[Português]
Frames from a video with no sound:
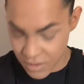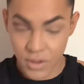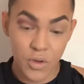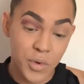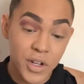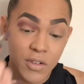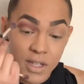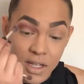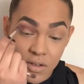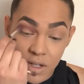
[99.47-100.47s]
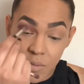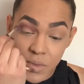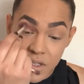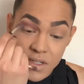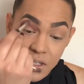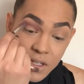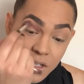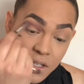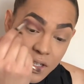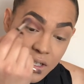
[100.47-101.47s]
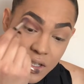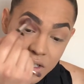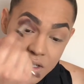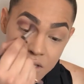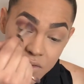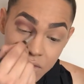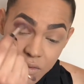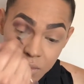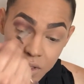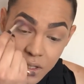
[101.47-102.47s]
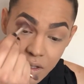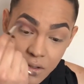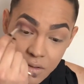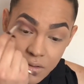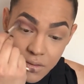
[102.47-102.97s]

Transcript: que o meu não tá tão limpo assim, e esfuma aqui, ó.